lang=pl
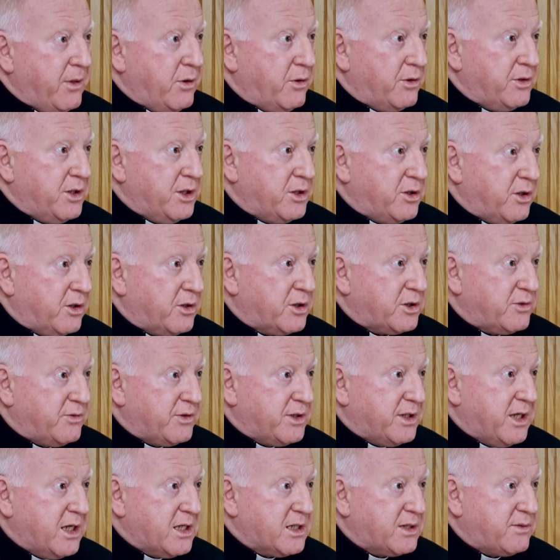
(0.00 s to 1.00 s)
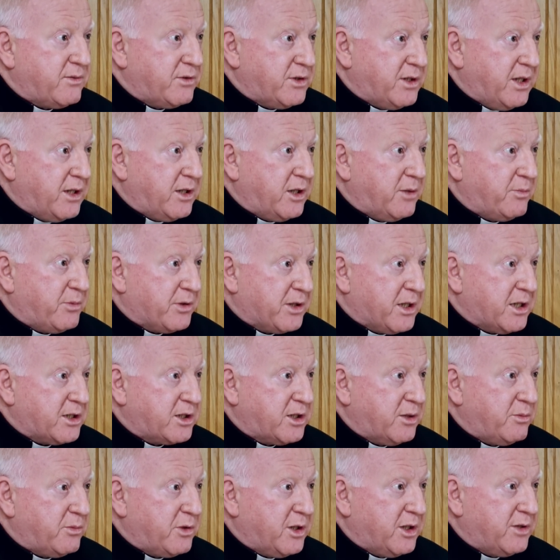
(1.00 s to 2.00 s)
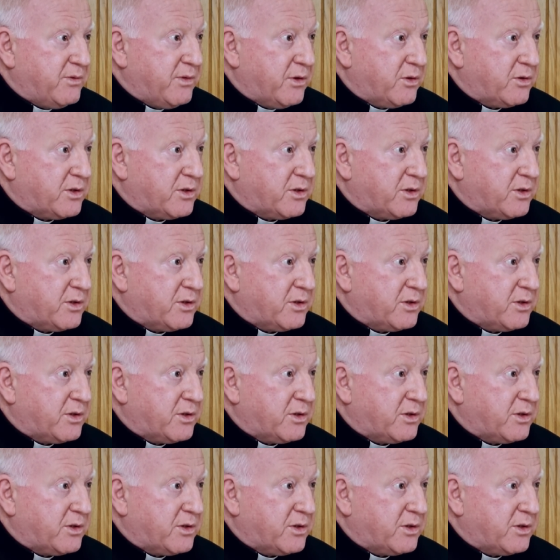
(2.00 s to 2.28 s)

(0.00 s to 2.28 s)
odniesiono zwycięstwo dzięki potężnej modlitwie